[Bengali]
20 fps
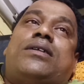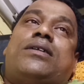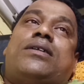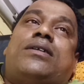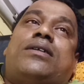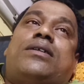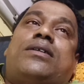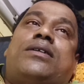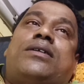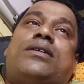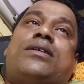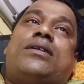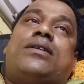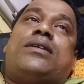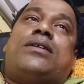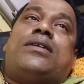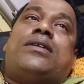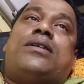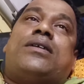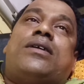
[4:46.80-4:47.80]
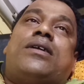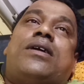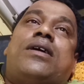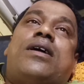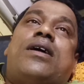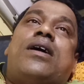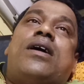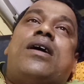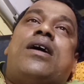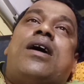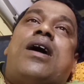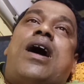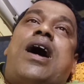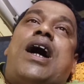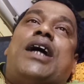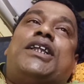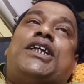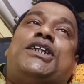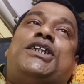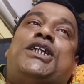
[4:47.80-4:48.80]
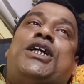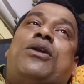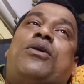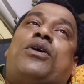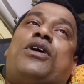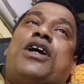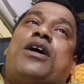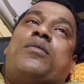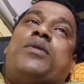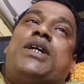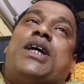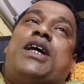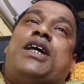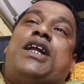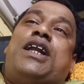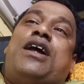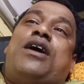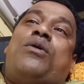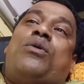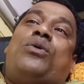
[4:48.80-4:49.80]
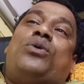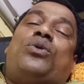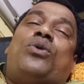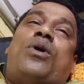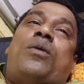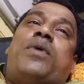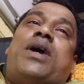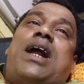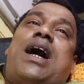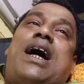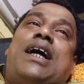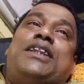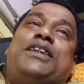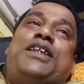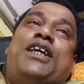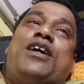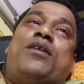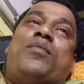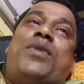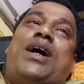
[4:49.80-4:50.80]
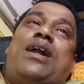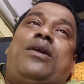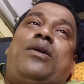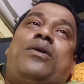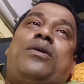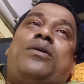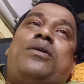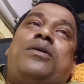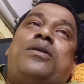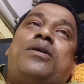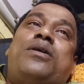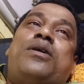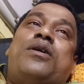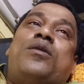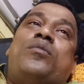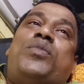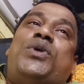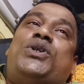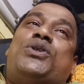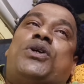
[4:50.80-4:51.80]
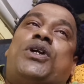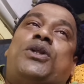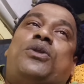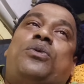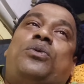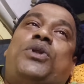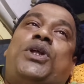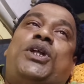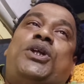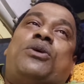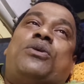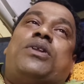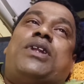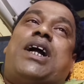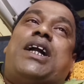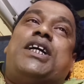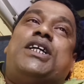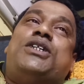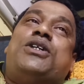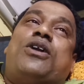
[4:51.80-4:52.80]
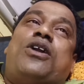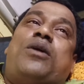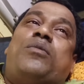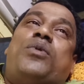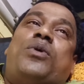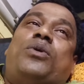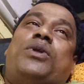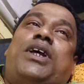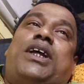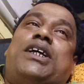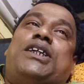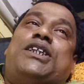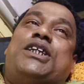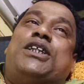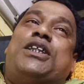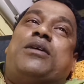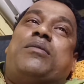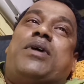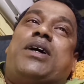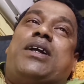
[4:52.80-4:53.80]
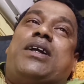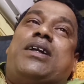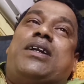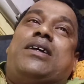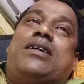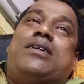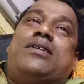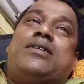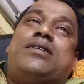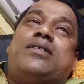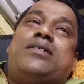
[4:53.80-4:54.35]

হাতে কোনো কিছু ছিল হাতে ছিল কি আমি জানি না ও তো আমার হাত দিয়ে মারলো পিছনে দু তিনজন দাঁড়িয়ে ছিল আমি ওদেরকে চিনতে পারলাম